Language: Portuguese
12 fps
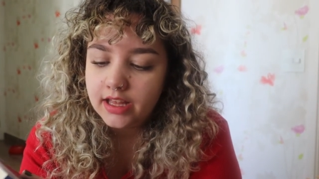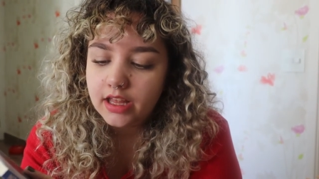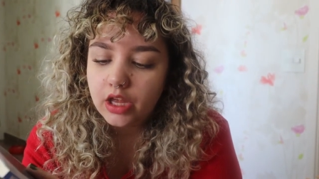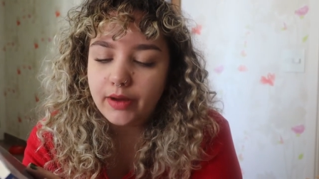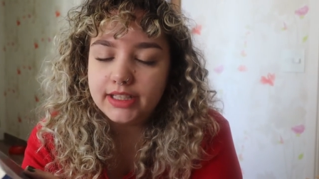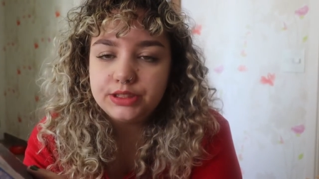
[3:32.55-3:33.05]

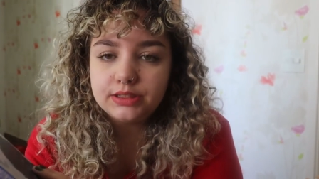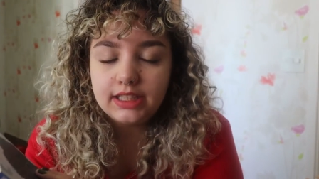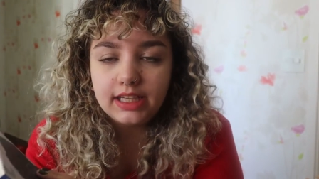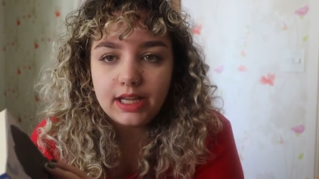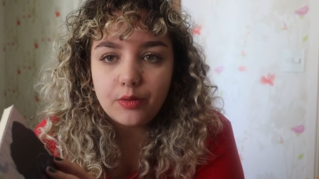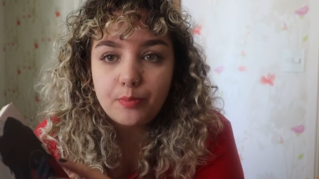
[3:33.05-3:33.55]
Eu acho
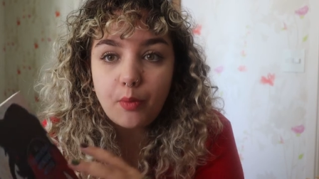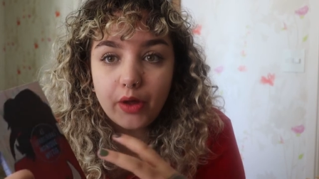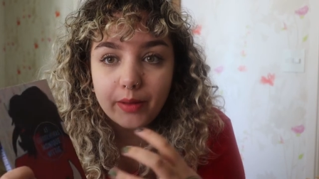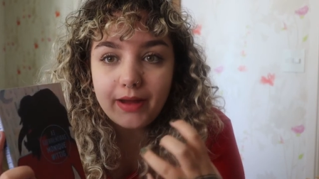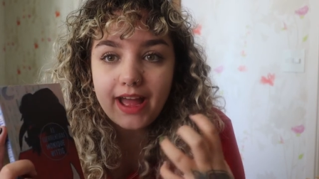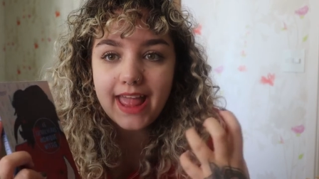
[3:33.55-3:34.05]
que ele é um
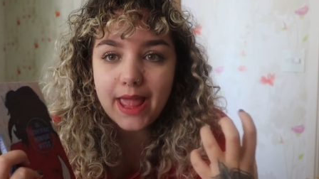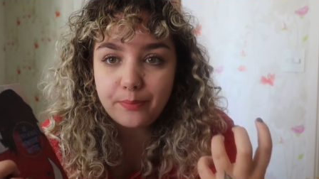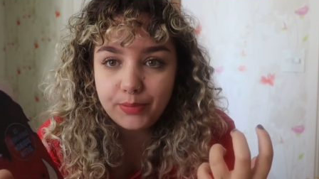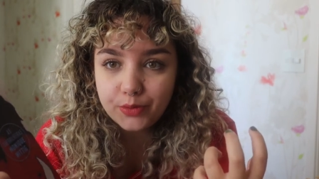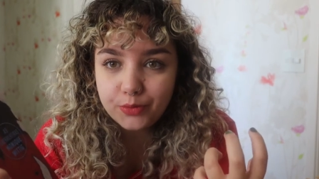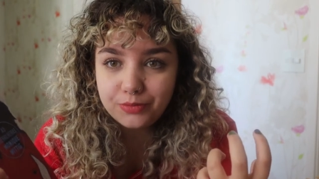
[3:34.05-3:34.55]
poema
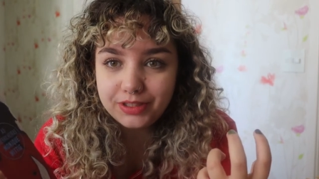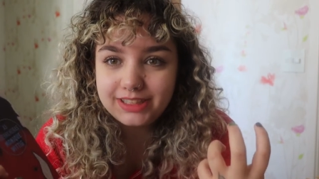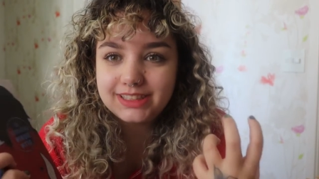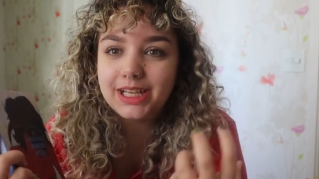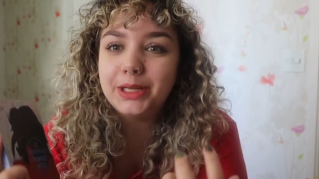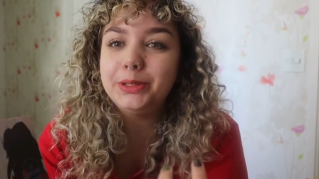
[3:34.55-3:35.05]
épico
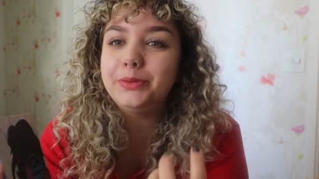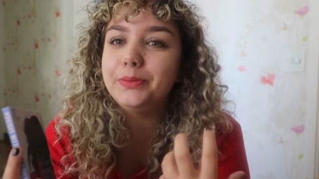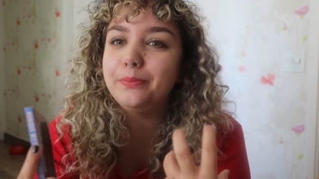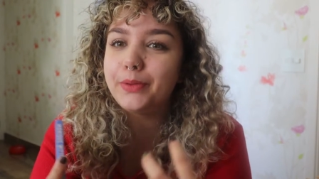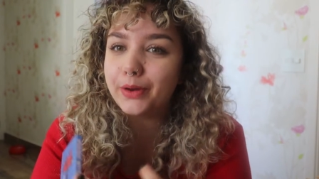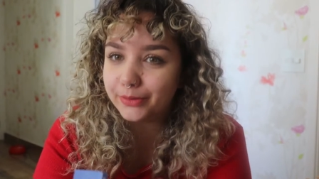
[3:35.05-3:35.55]
escrito
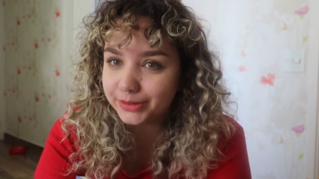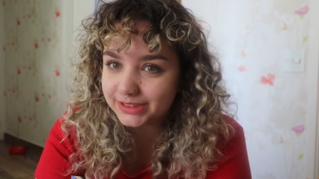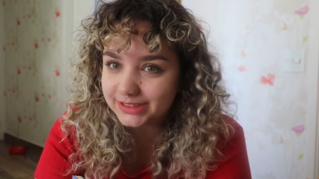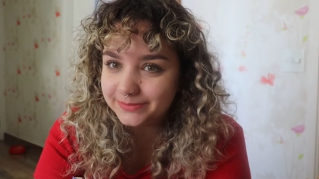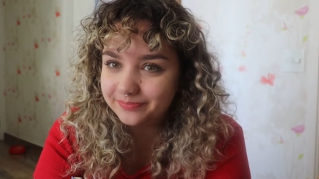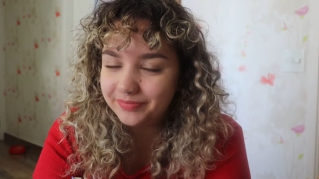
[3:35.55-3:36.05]
em
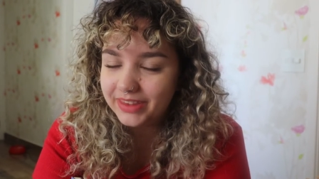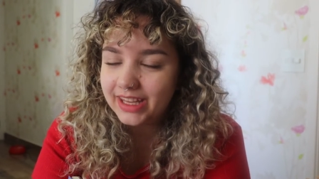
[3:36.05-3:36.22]
prosa,